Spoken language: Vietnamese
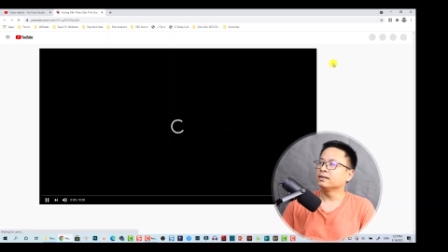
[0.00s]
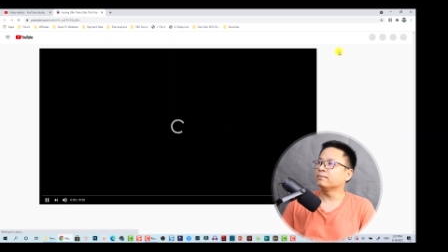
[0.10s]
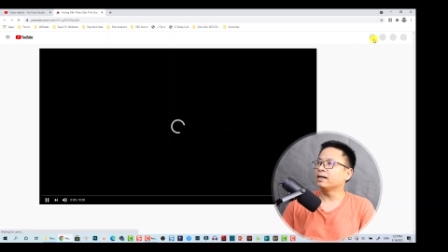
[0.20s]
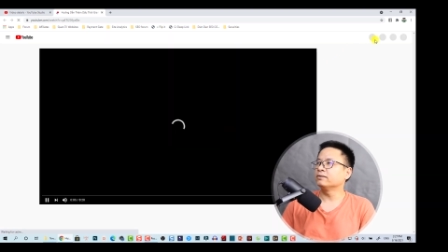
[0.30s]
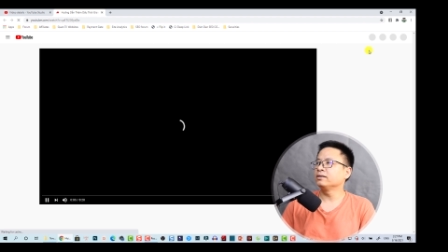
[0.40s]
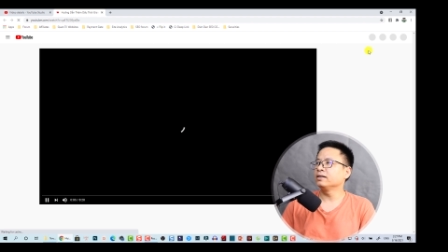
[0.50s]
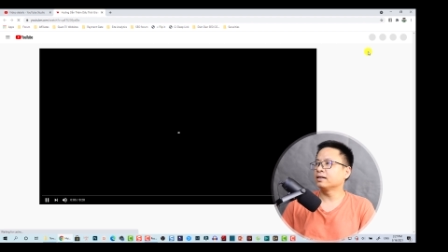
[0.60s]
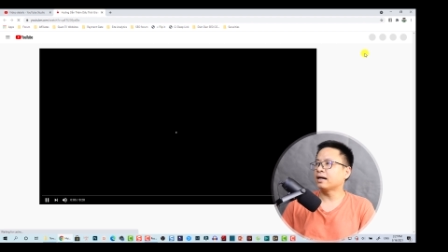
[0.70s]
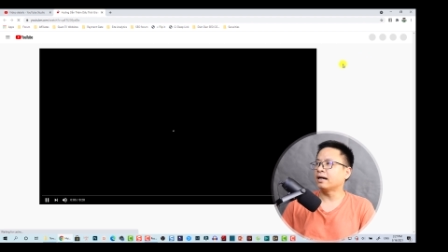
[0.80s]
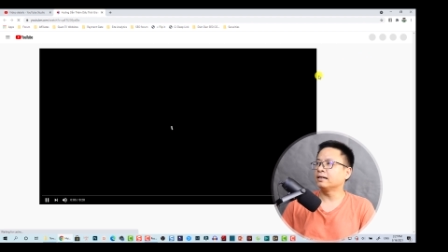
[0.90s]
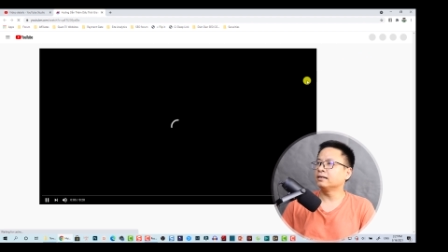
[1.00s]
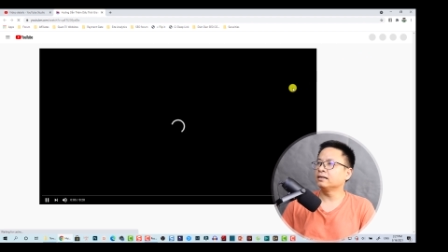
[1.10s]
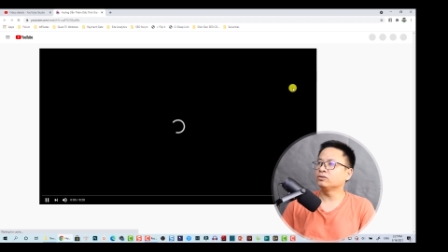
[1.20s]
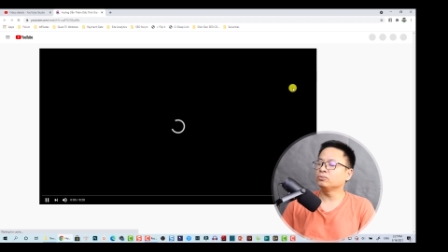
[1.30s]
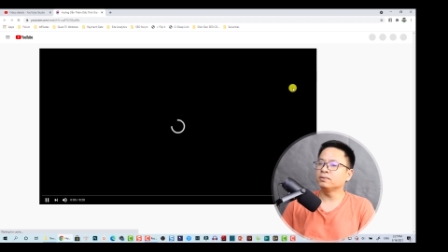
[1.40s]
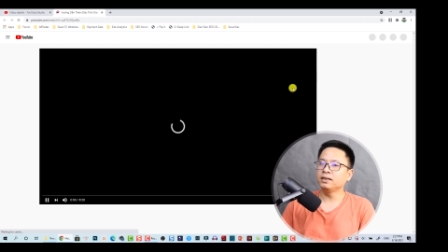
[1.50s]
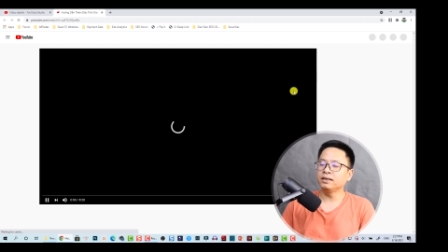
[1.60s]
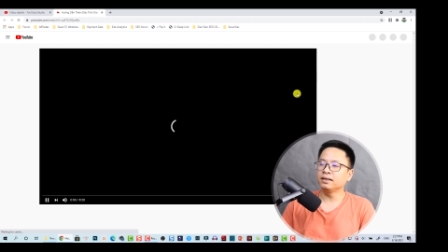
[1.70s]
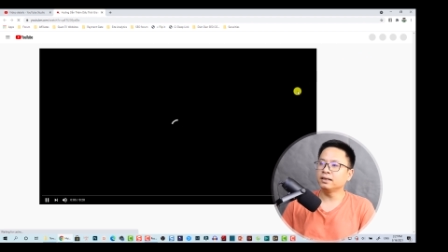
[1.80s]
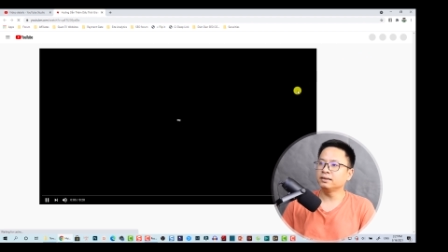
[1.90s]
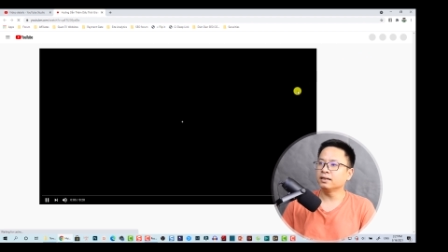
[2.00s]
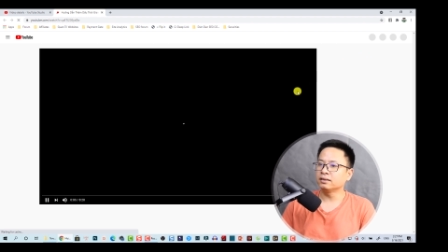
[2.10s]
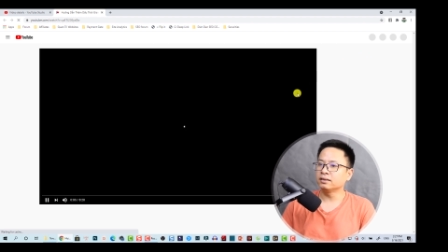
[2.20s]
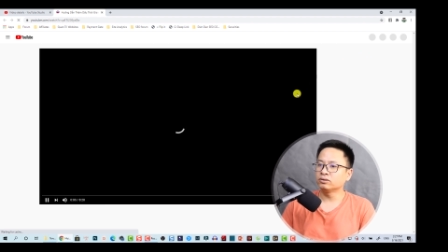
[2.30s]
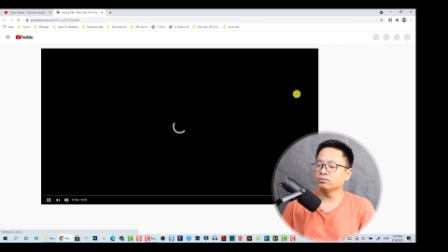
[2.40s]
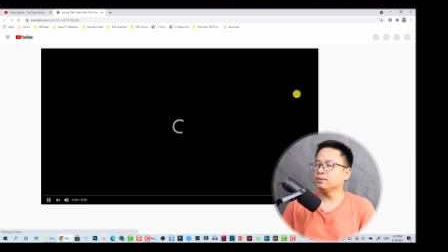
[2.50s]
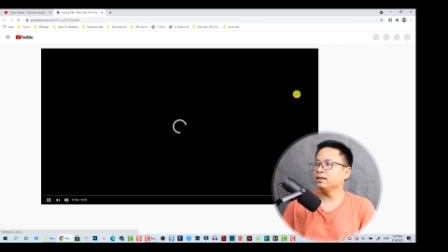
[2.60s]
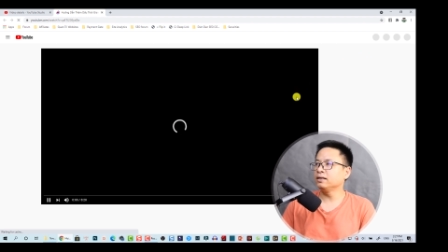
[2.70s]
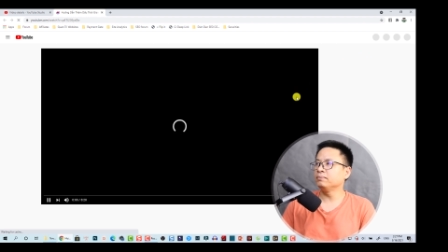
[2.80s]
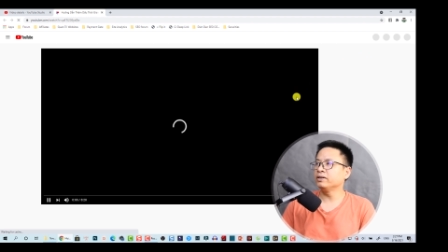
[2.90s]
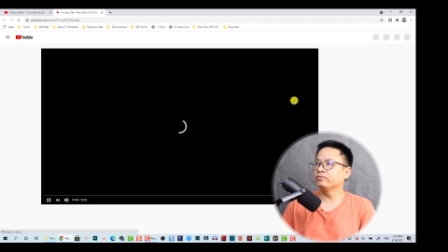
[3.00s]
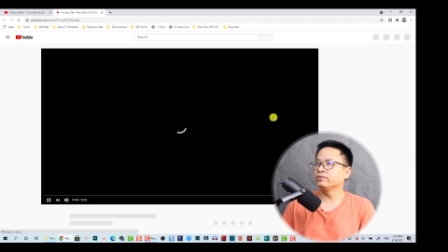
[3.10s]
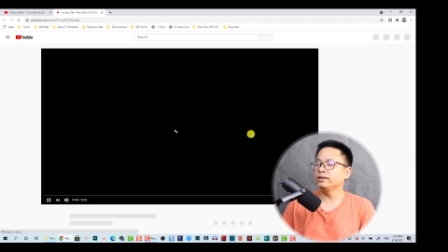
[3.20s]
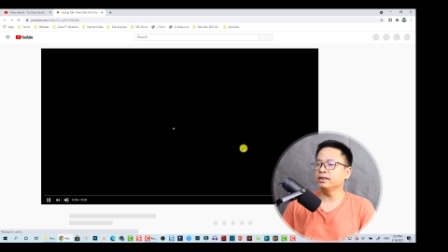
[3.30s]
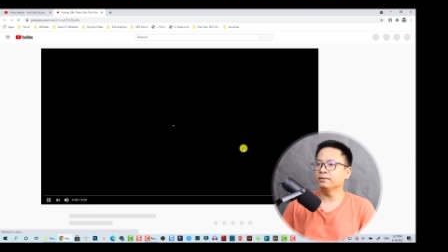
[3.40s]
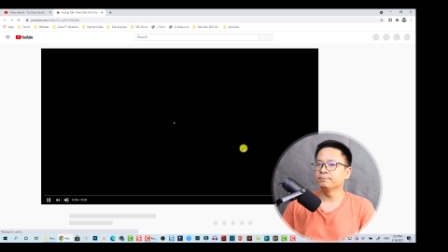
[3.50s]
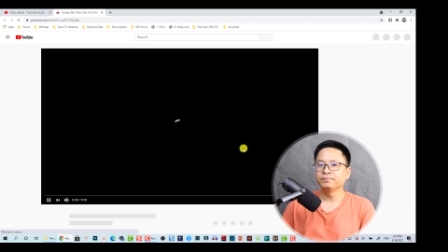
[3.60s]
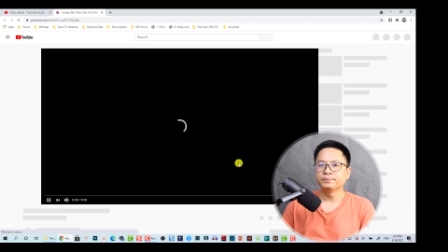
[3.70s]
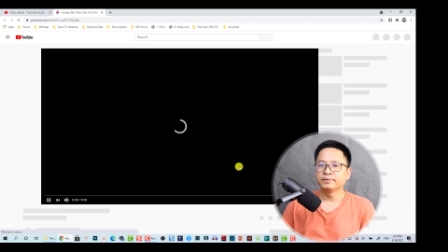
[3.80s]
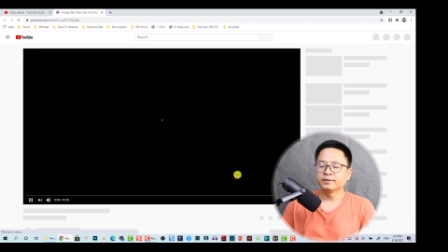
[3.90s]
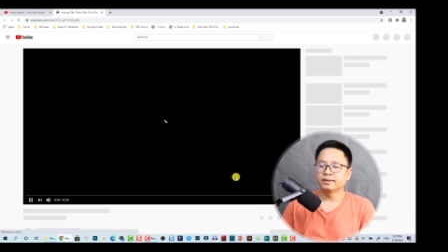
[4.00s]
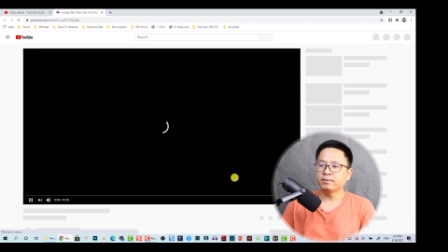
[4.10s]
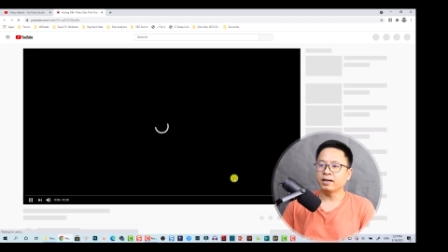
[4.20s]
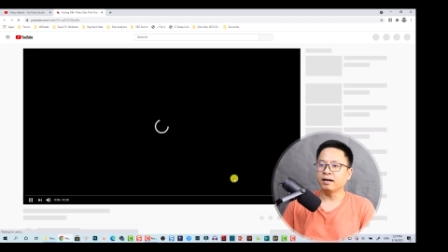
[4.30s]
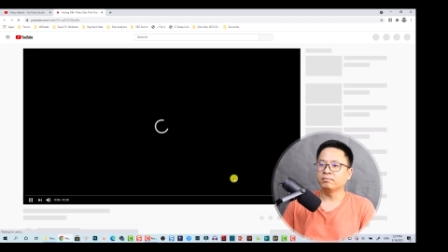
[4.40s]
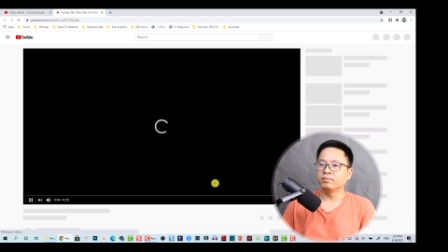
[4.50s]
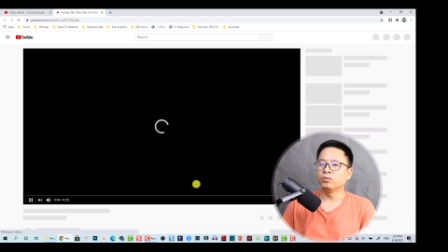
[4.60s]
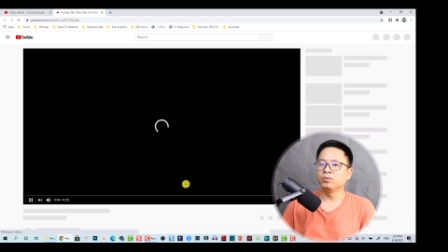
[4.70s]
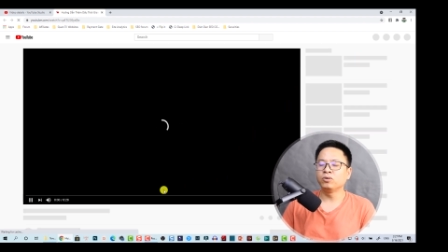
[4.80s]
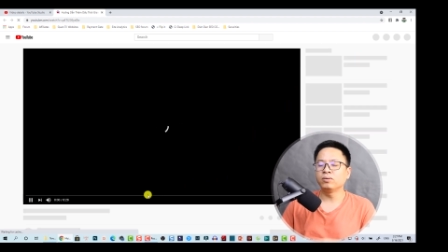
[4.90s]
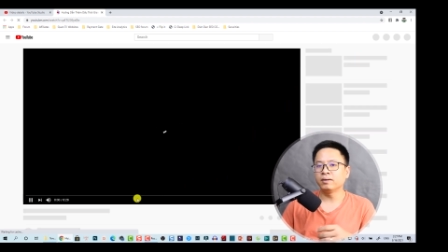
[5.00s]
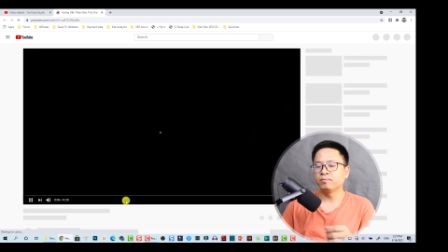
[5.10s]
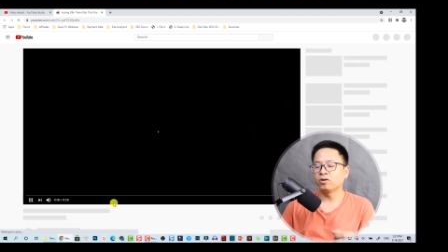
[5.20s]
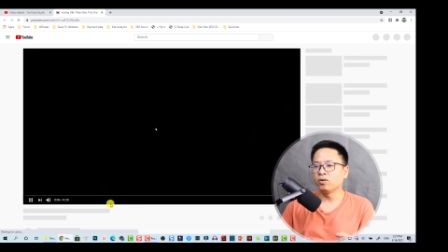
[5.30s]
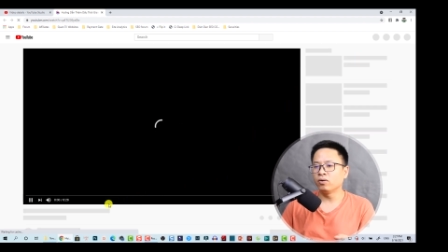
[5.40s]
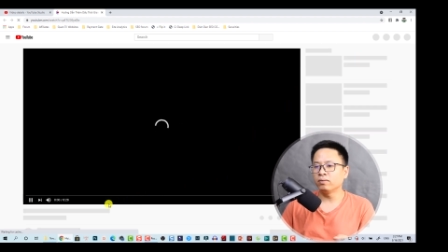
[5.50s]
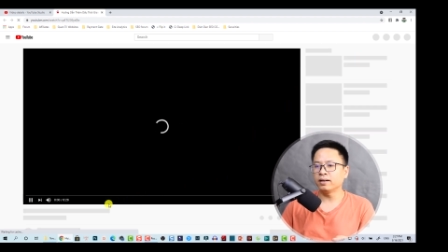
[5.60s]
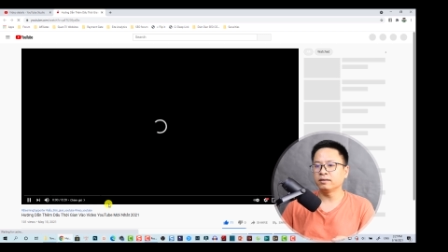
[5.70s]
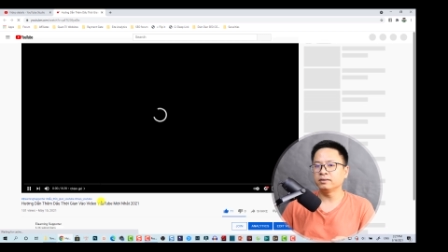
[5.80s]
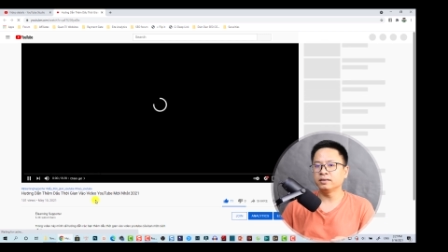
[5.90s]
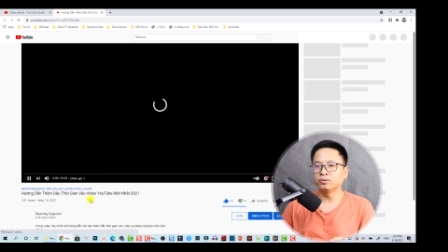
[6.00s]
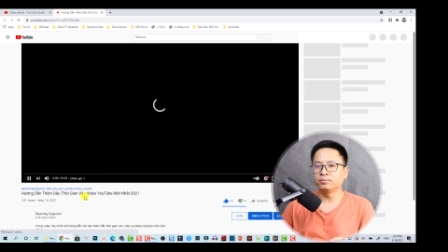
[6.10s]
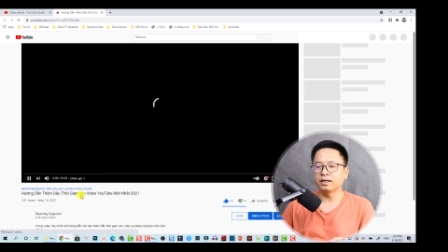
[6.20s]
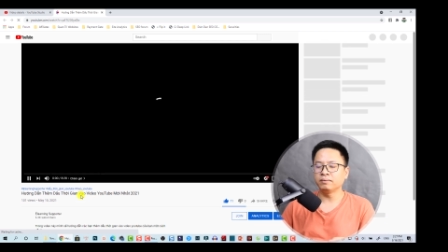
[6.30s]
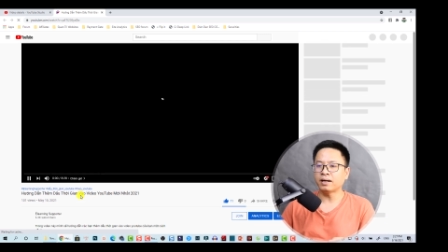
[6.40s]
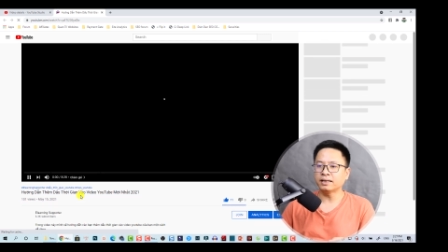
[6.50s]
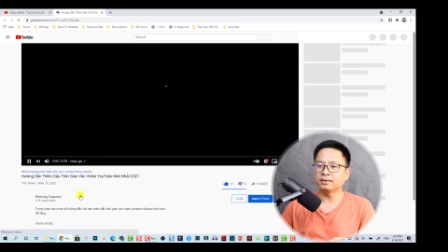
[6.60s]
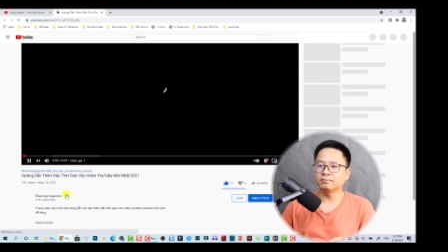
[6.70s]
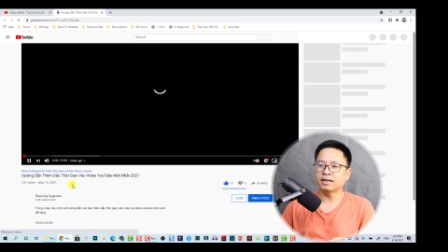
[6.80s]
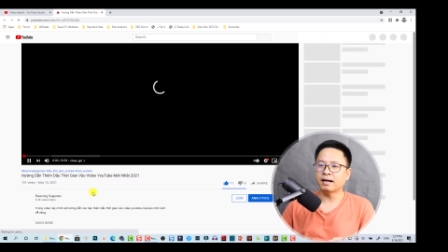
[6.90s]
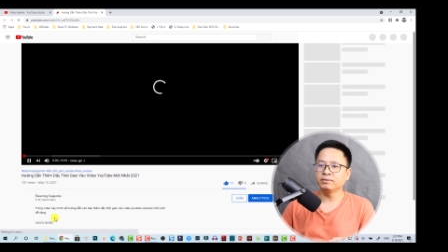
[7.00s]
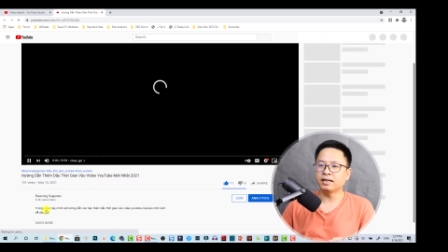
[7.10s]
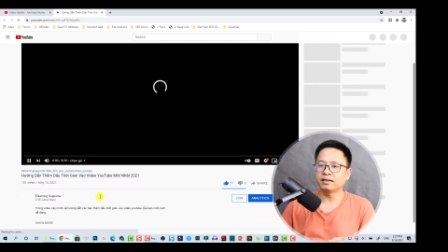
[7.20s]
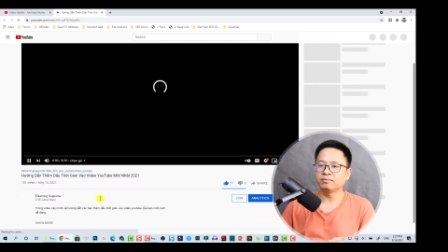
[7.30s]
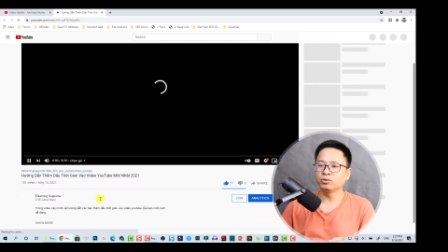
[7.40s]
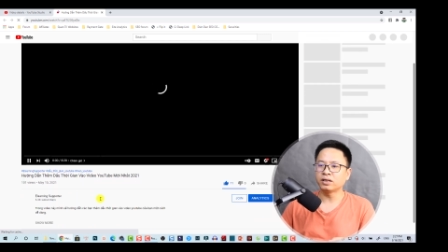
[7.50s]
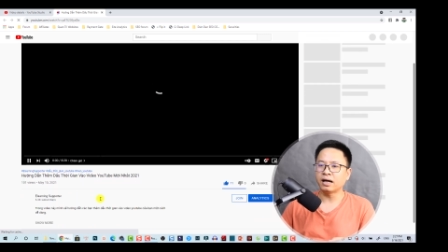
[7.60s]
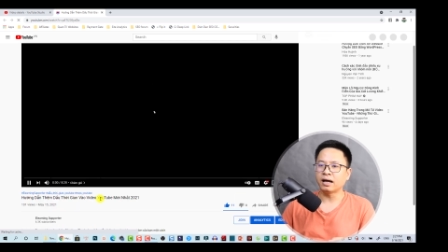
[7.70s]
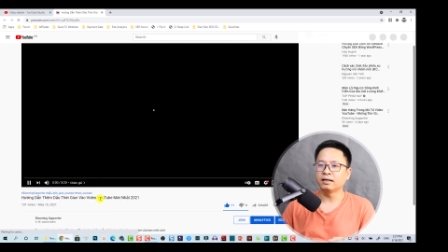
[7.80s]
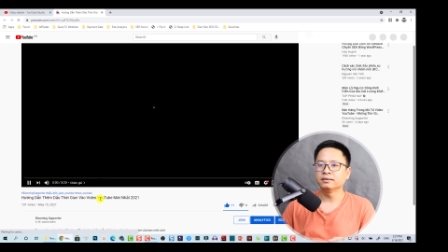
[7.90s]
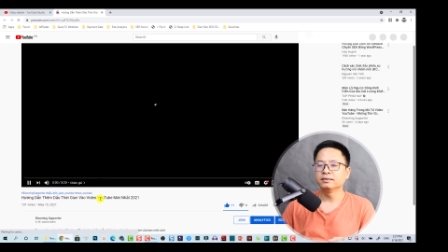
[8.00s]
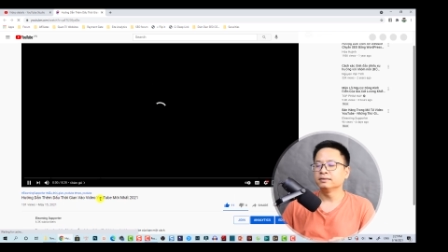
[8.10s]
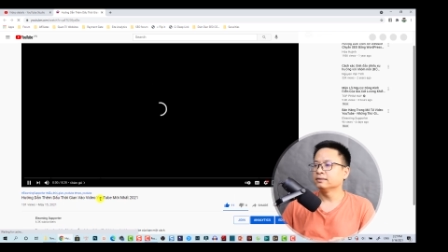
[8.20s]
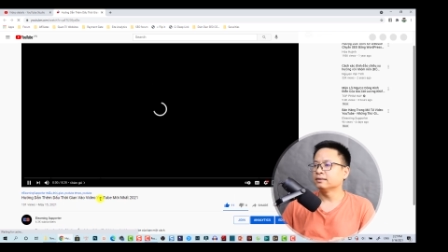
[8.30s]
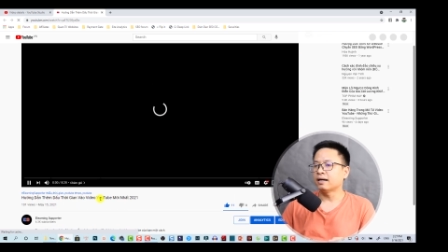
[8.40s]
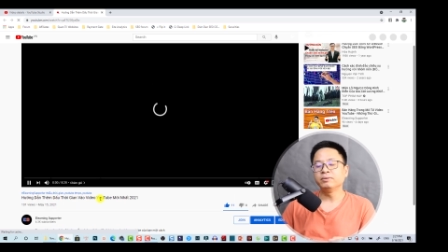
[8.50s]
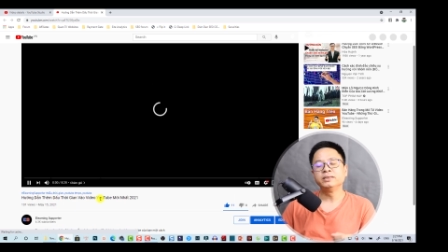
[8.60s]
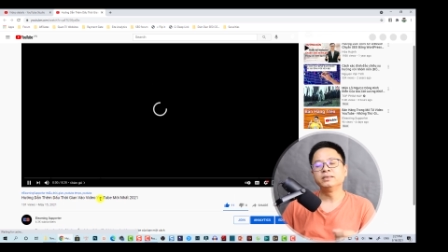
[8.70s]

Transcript: các bạn có thể cài cái TubeBuddy lên được, TubeBuddy miễn phí ấy. Các bạn nào mà muốn mua bản Pro ấy, bạn có thể dùng cái mã giảm giá mình đặt ở mô tả. Mình